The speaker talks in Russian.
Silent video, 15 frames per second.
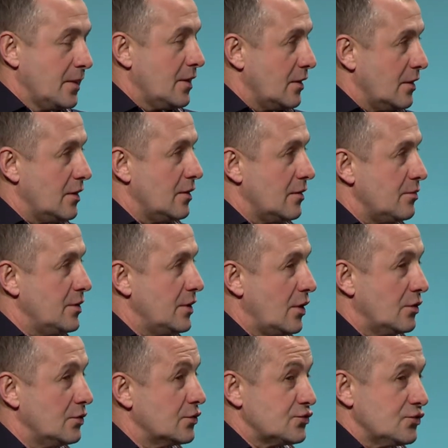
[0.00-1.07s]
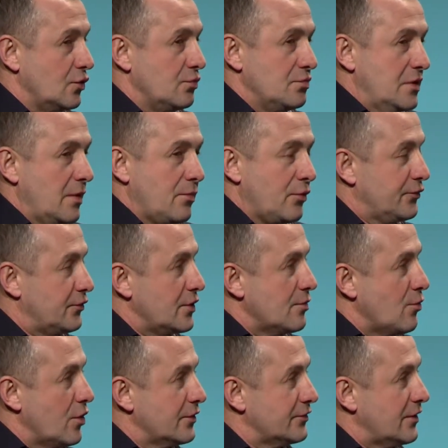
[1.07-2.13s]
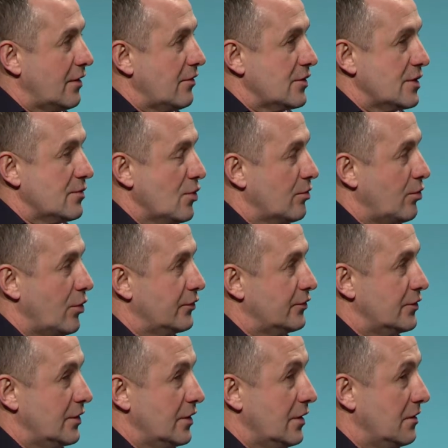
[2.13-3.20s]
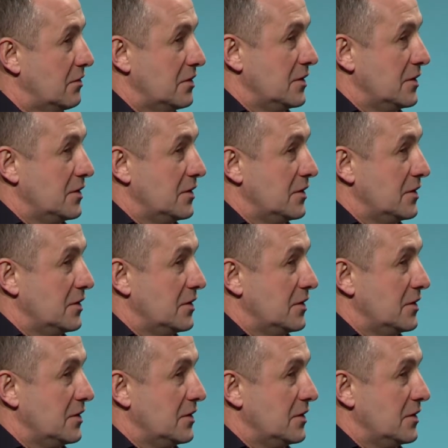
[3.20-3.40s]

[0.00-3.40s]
И меня он нашел, я просто не мог оставить, не мог бросить. Я...